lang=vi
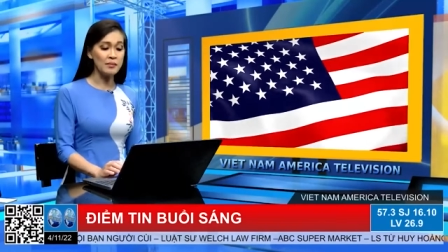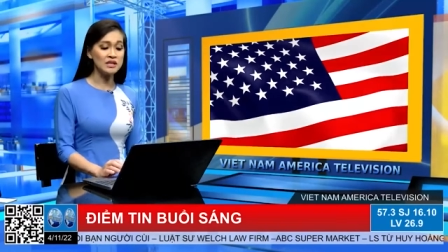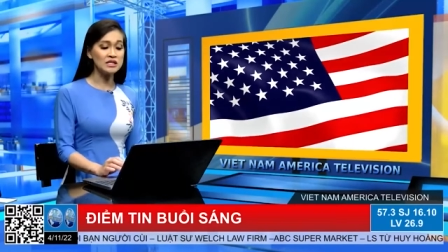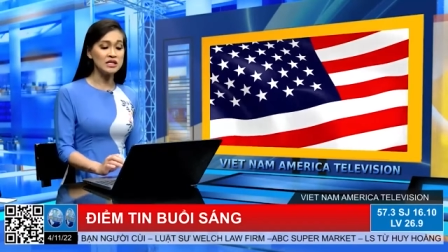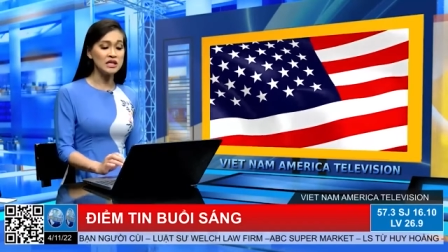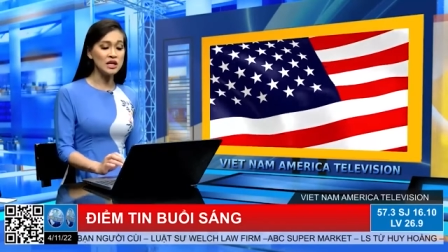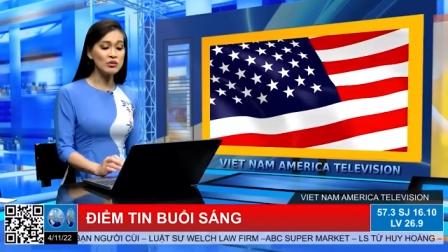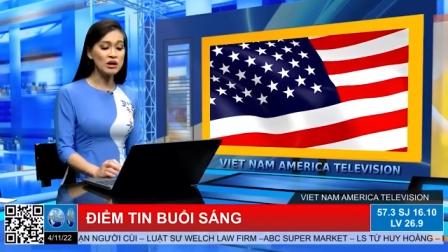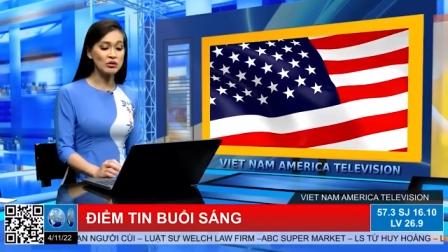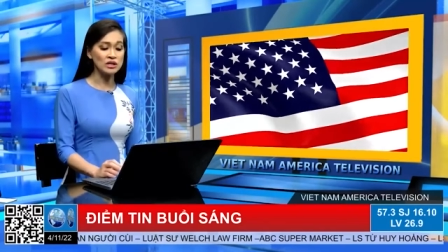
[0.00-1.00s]
mà chỉ
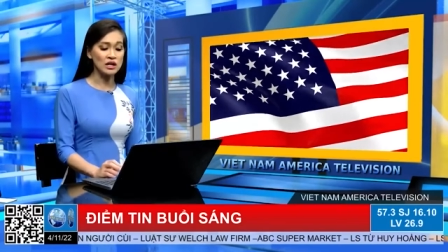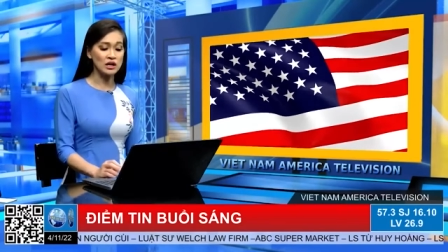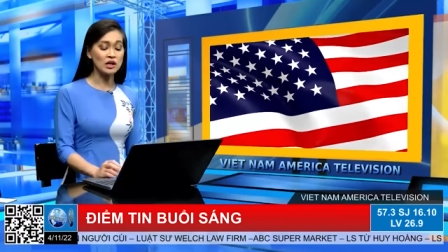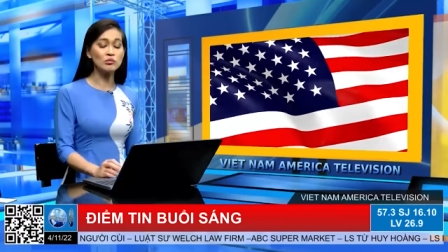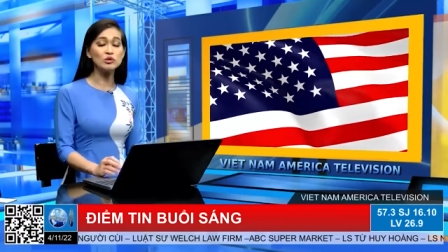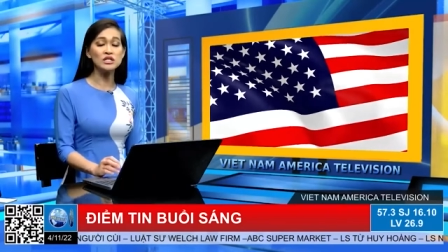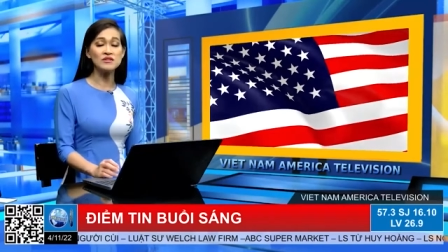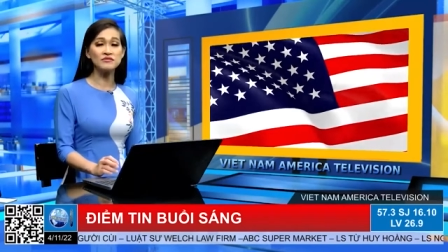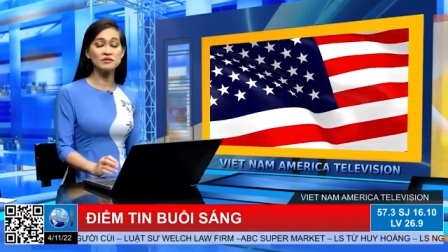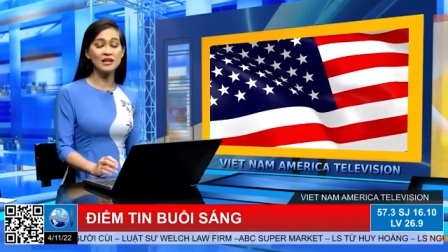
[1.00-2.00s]
yêu cầu rằng công ty